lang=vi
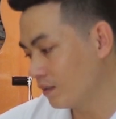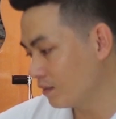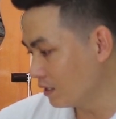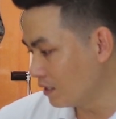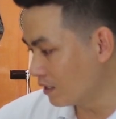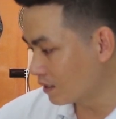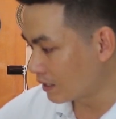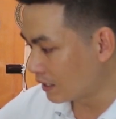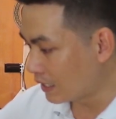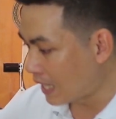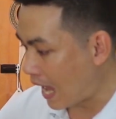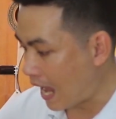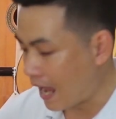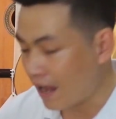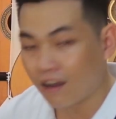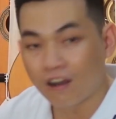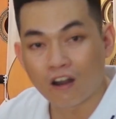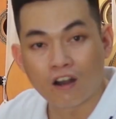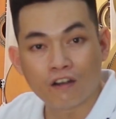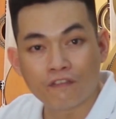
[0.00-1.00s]
được
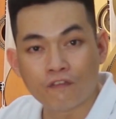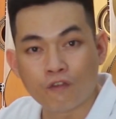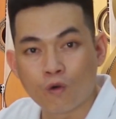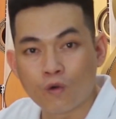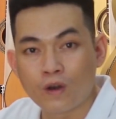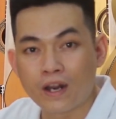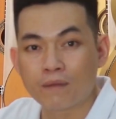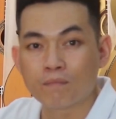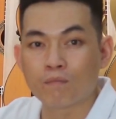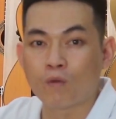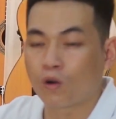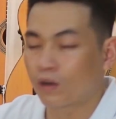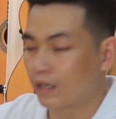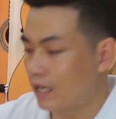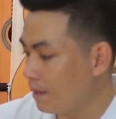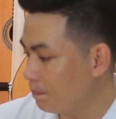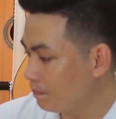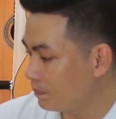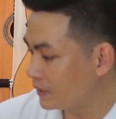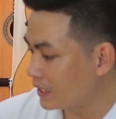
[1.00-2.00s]
hãng họ phủ lên một
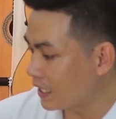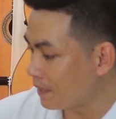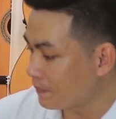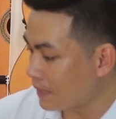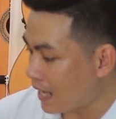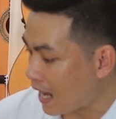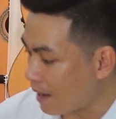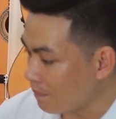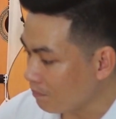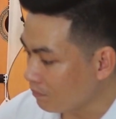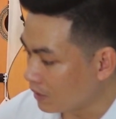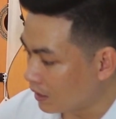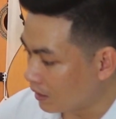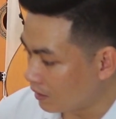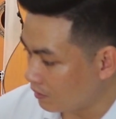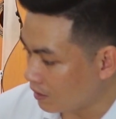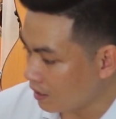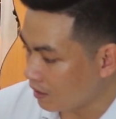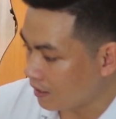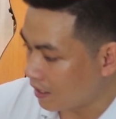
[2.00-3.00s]
lớp sơn nhám
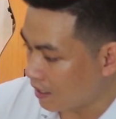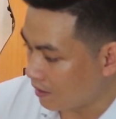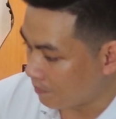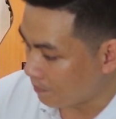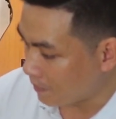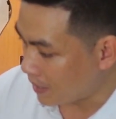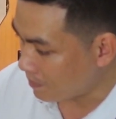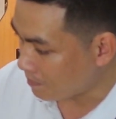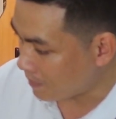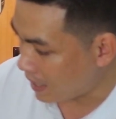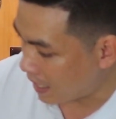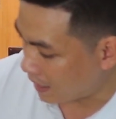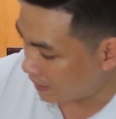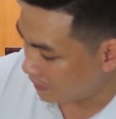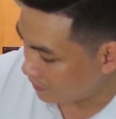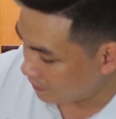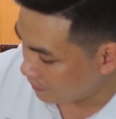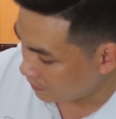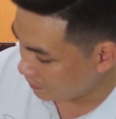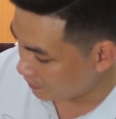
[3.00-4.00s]
rất là mịn màng,
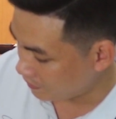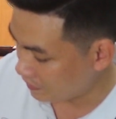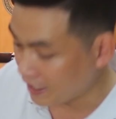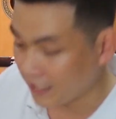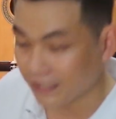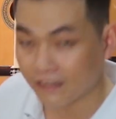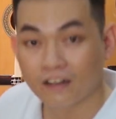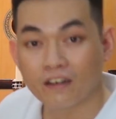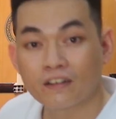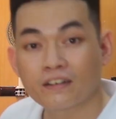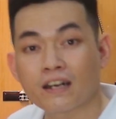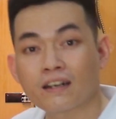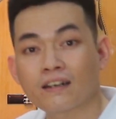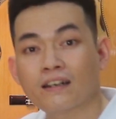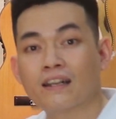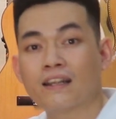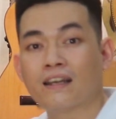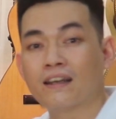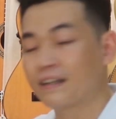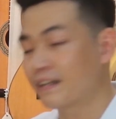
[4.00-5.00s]
nhìn nó rất
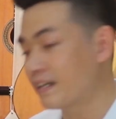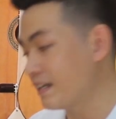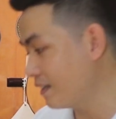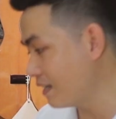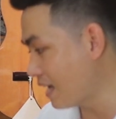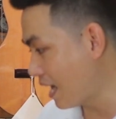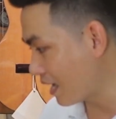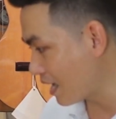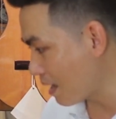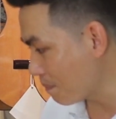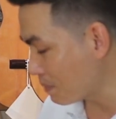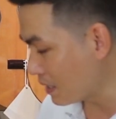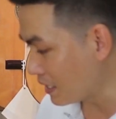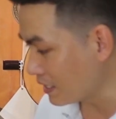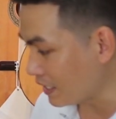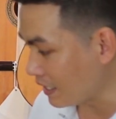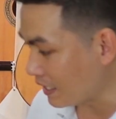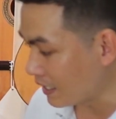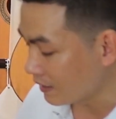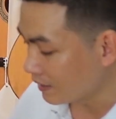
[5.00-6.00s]
là đẳng cấp các
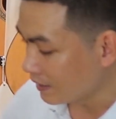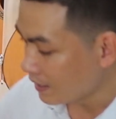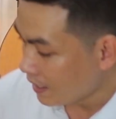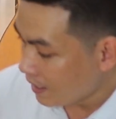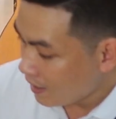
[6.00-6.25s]
anh chị ạ.